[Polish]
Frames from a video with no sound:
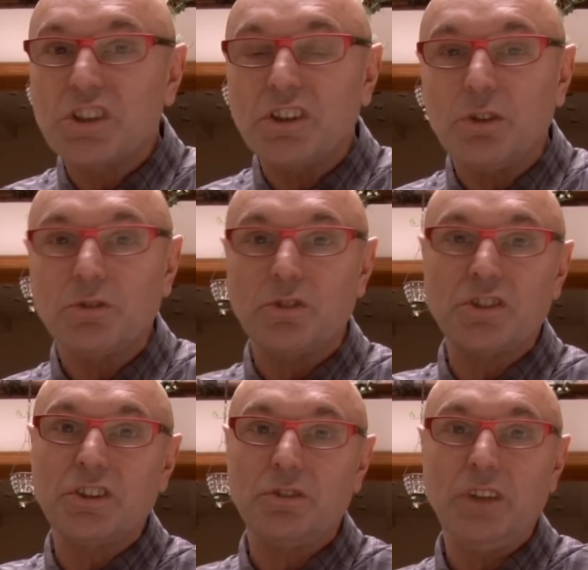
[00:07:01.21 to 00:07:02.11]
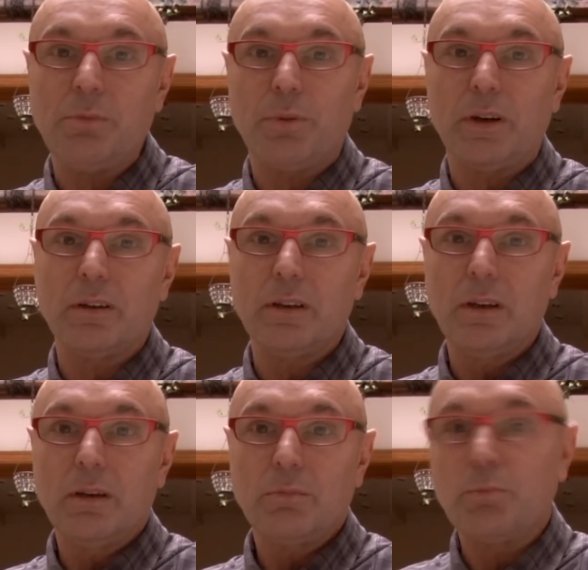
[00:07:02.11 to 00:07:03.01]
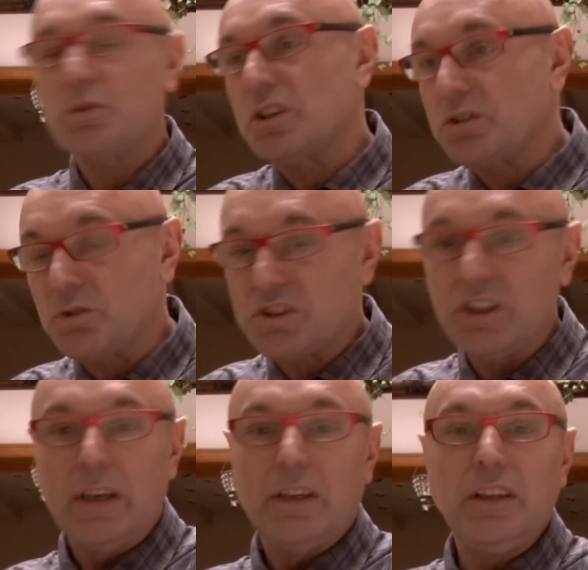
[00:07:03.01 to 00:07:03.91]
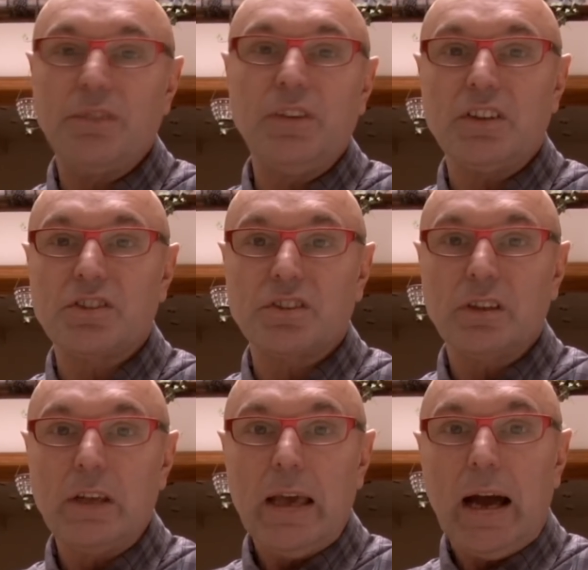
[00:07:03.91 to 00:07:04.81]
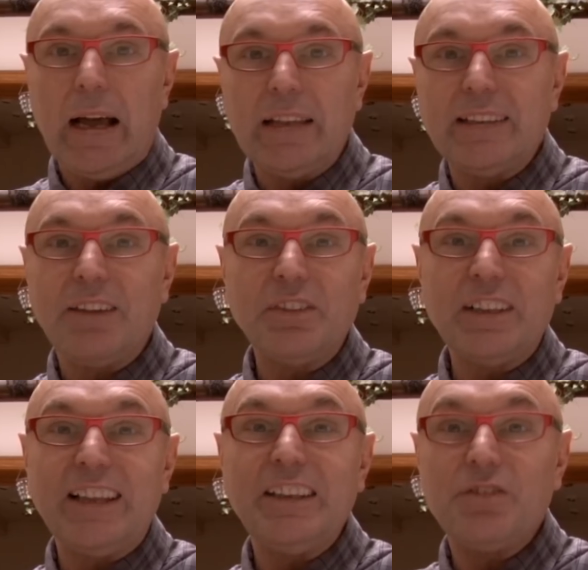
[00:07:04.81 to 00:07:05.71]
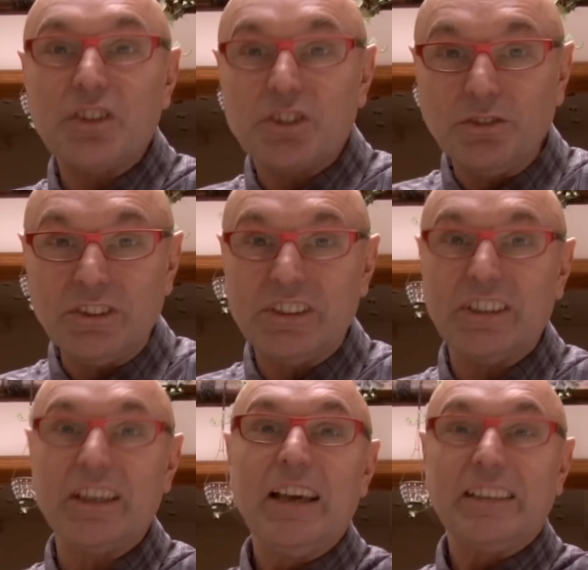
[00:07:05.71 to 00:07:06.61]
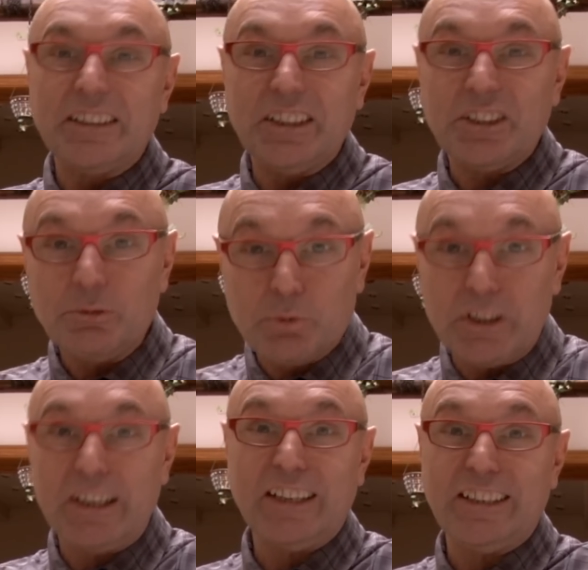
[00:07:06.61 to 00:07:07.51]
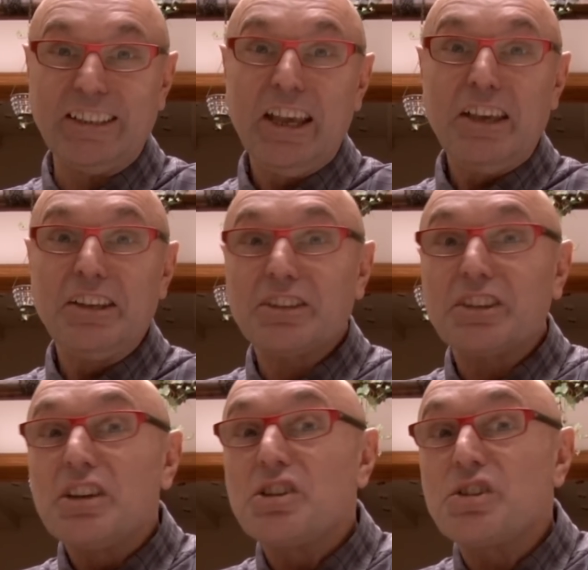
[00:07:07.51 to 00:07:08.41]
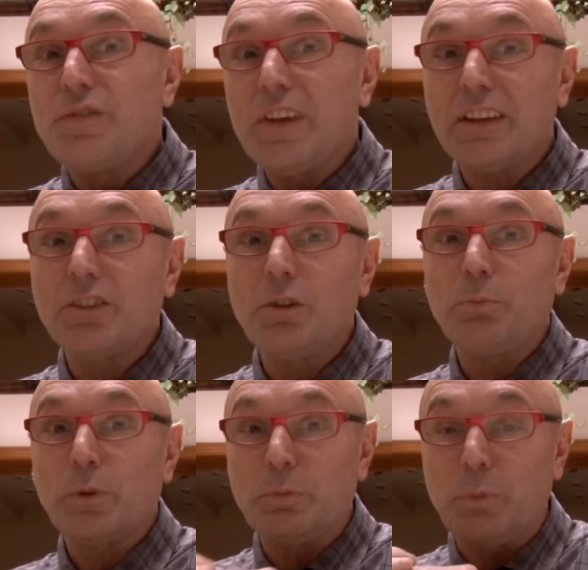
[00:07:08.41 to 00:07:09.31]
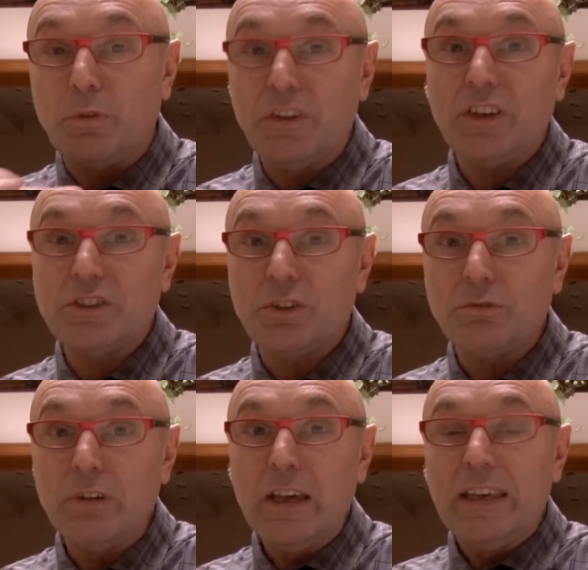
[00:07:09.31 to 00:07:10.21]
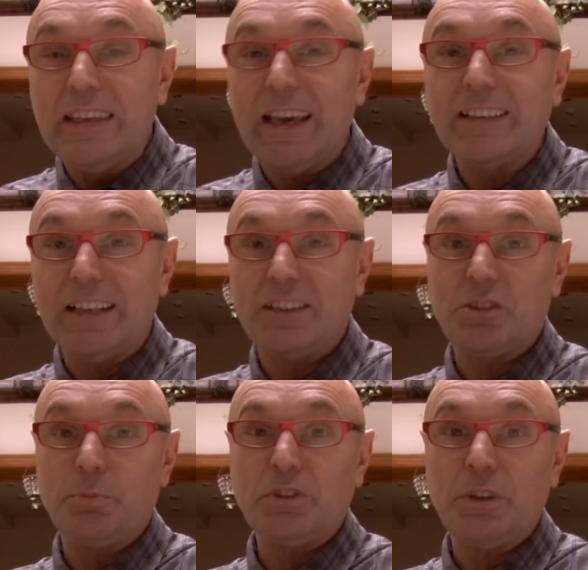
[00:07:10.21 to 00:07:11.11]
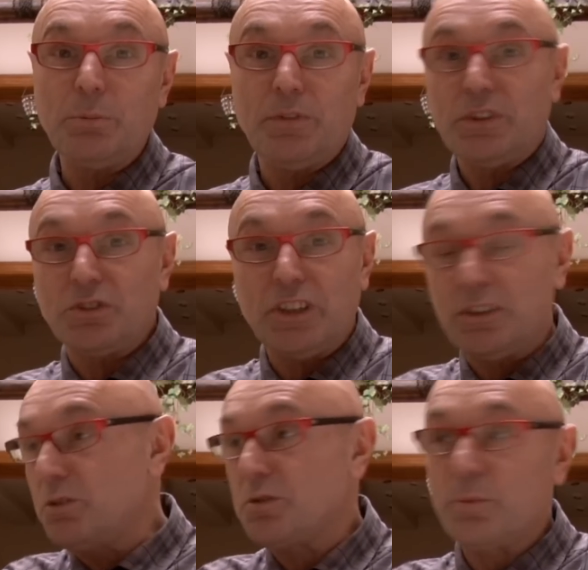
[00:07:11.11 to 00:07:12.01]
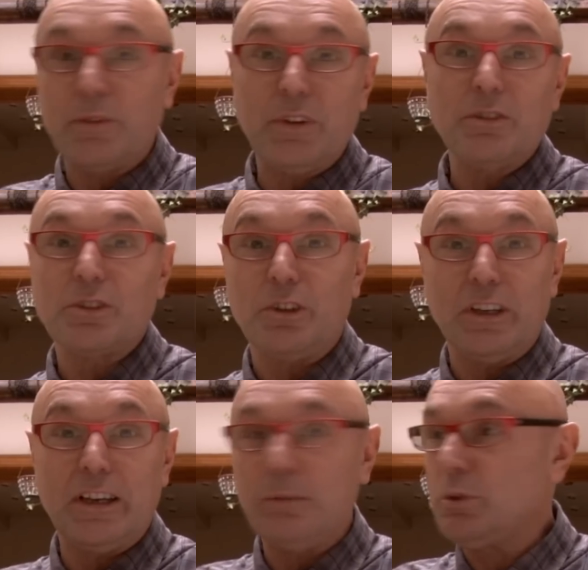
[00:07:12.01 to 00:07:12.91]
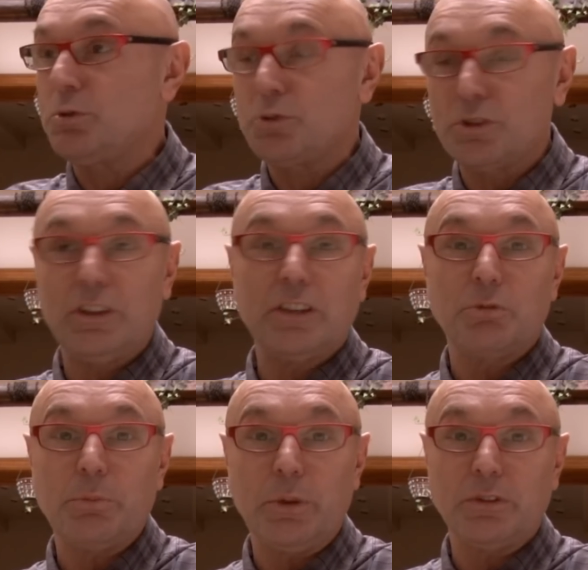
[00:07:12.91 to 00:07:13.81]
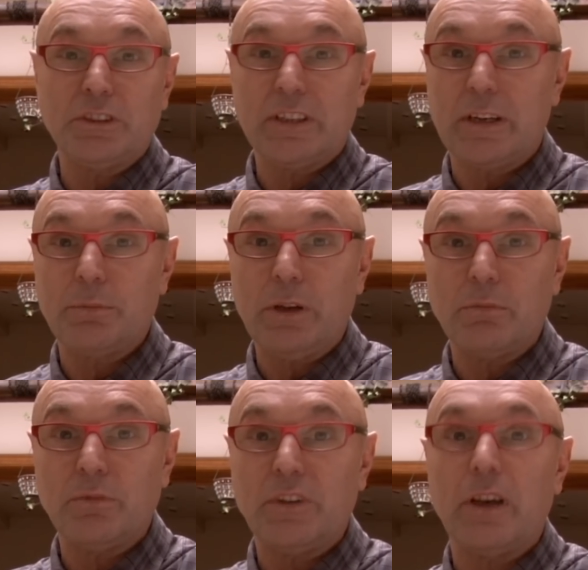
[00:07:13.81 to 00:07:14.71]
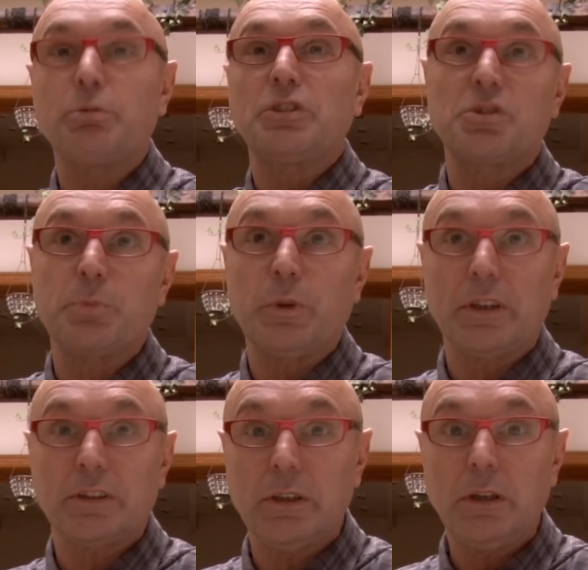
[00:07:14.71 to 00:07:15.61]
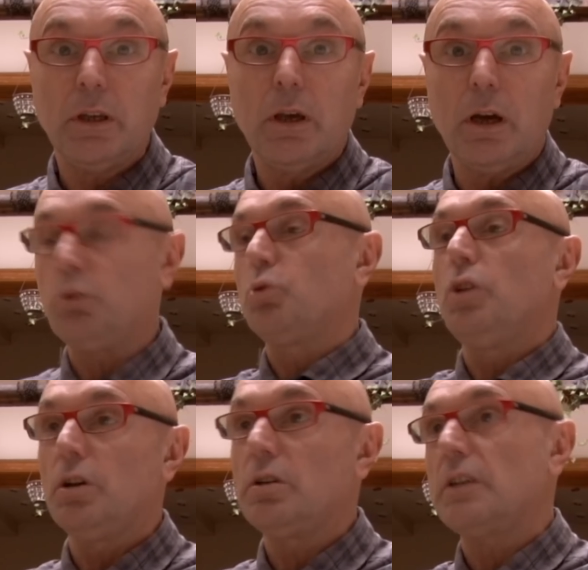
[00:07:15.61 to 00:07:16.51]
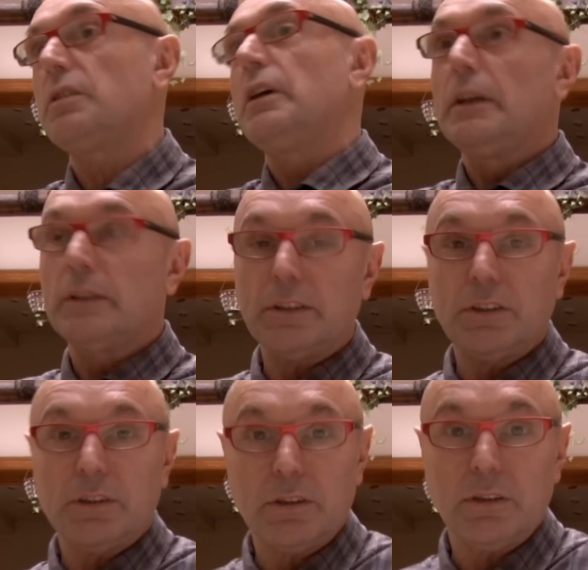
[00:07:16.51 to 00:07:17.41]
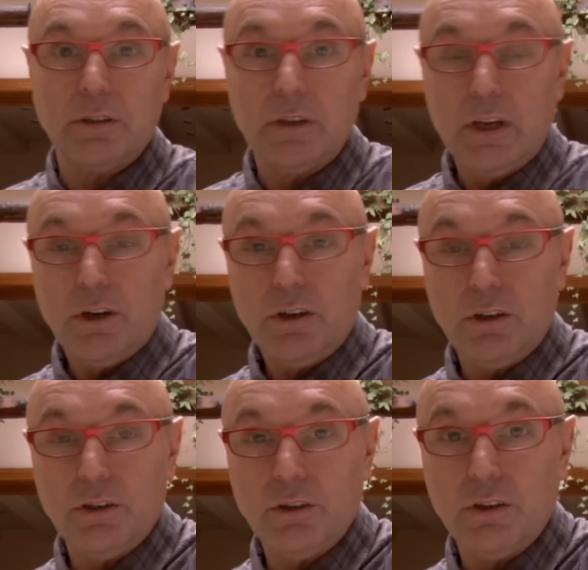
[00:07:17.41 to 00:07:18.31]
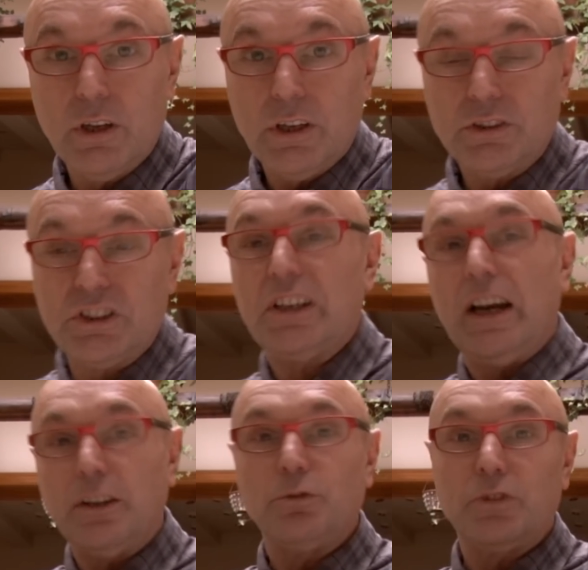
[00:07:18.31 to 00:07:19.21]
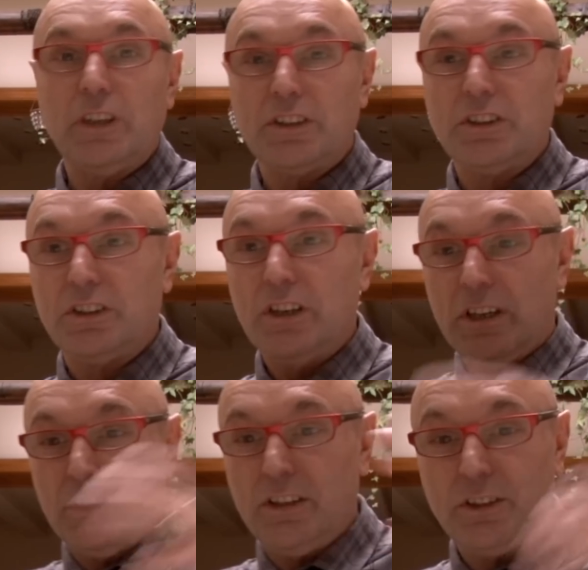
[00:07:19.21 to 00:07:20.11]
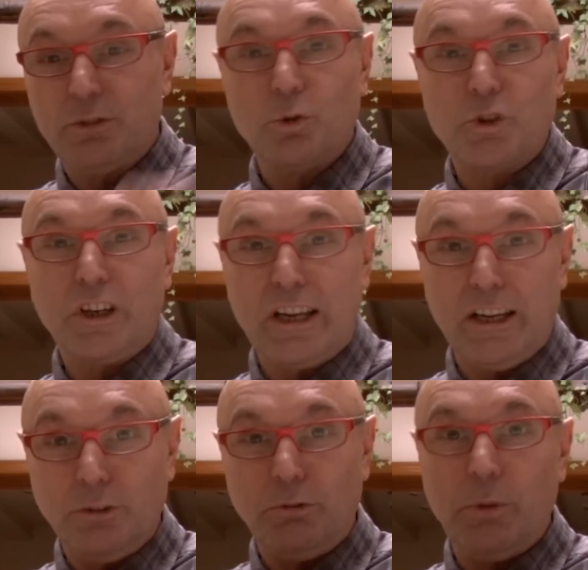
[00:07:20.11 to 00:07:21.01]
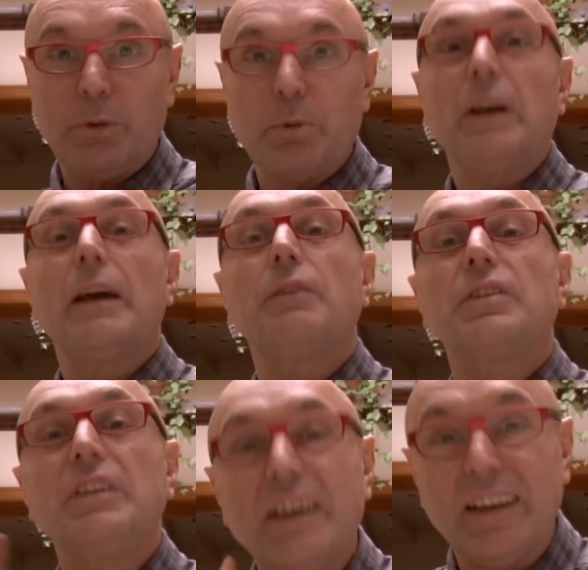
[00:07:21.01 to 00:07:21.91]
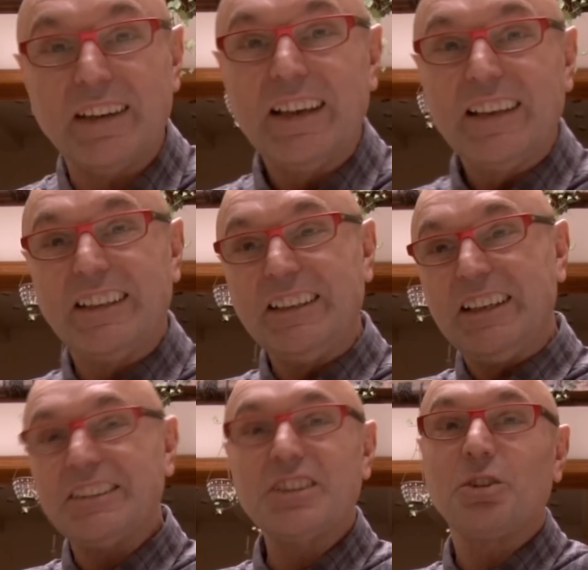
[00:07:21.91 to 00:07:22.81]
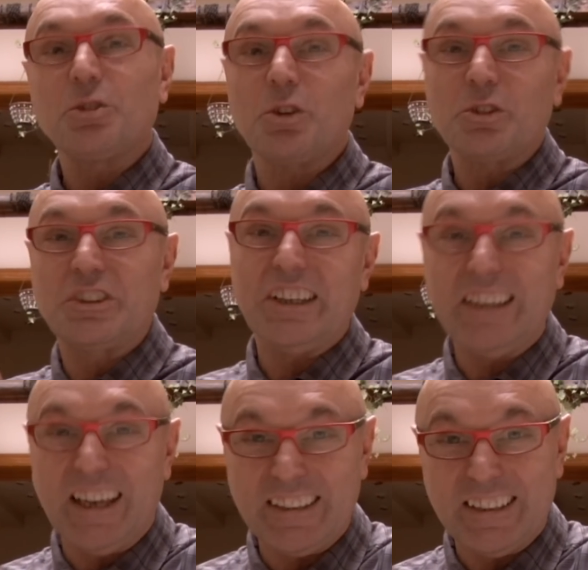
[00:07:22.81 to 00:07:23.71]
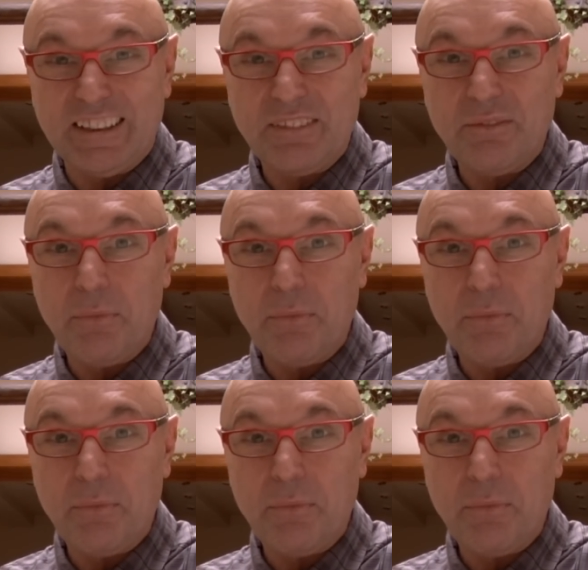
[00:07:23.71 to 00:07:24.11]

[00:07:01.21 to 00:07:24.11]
już się nie odnoszę do nieba bo może ktoś nie wierzy. Ale nawet dla niewierzących te dziesięć przykazań jest świetną podpowiedzią, jak należy postępować. Ostatnio rozmawiałem z kolegami, którzy niezłe pieniądze zarabiają, mówię, a płacisz podatki? A no nie, na, na tych y, y, cyganów, na tych, y, którzy kradną, nie będę Ja mówię, nie, ty nie jesteś od oceniania.